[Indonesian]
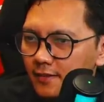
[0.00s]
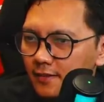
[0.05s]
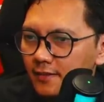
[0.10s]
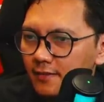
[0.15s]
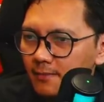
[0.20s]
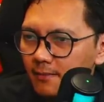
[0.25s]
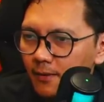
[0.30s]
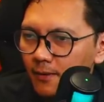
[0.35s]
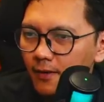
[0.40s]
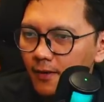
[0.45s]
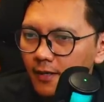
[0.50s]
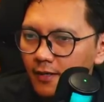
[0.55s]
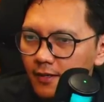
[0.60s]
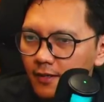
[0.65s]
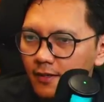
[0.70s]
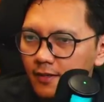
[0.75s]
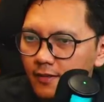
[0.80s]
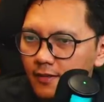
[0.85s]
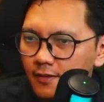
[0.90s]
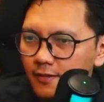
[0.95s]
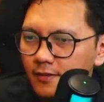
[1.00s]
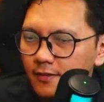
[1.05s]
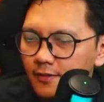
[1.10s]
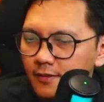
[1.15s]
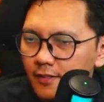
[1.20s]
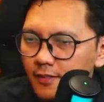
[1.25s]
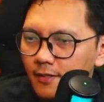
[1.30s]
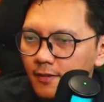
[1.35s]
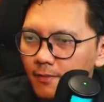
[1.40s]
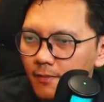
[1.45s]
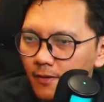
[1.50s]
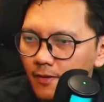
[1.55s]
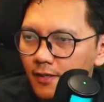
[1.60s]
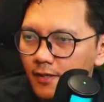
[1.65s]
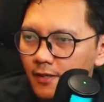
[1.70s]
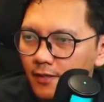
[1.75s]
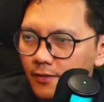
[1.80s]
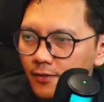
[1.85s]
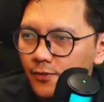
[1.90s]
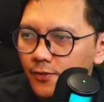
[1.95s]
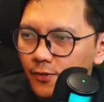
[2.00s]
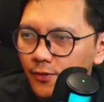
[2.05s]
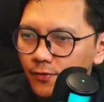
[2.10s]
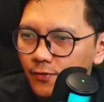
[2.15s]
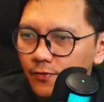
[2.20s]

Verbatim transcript: Maulana Stadium Maulana Yusuf